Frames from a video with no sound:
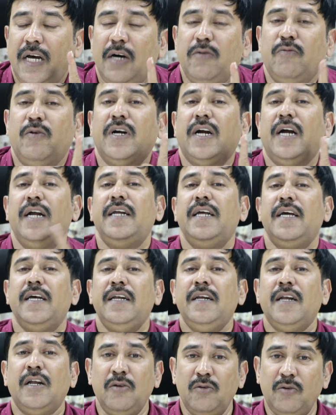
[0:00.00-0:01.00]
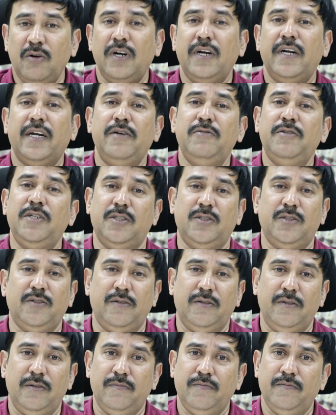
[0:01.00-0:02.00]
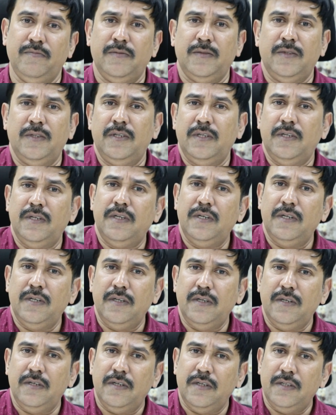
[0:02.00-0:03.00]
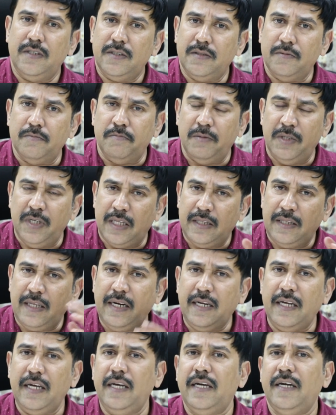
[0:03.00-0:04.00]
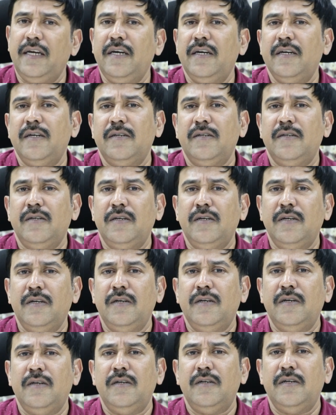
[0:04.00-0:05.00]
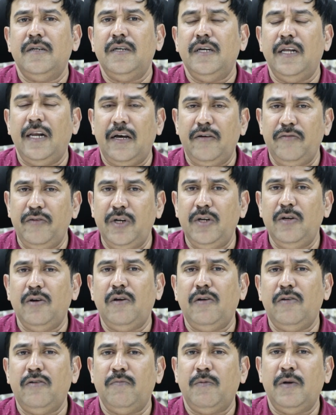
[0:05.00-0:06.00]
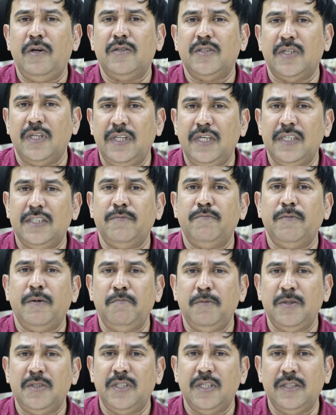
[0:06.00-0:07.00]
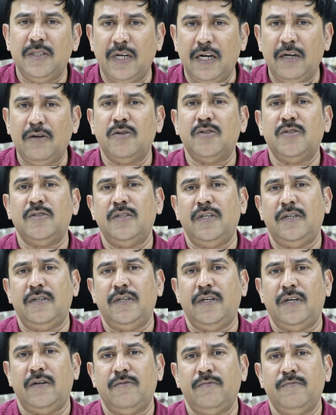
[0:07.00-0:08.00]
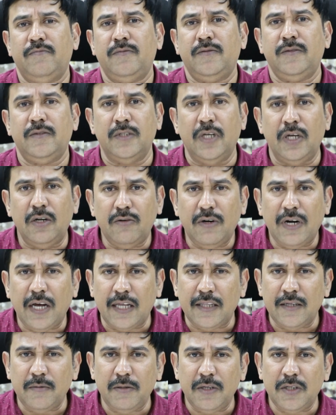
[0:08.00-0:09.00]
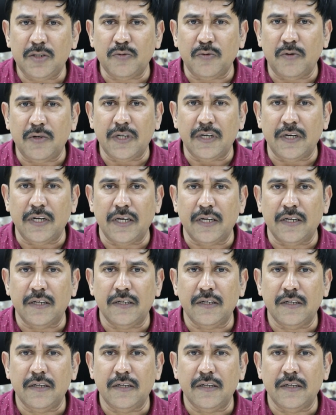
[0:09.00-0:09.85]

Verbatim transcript: ఆ ఒక్కటే నన్ను కూడా డ్రైవ్ చేస్తుంది మీ అందరికీ ఇలా వీడియోల రూపంలో సందేశం పంపిస్తే థ్రెట్ వస్తుందంటున్నారు నేను కూడా ఆంధ్రప్రదేశ్ ఓటర్నే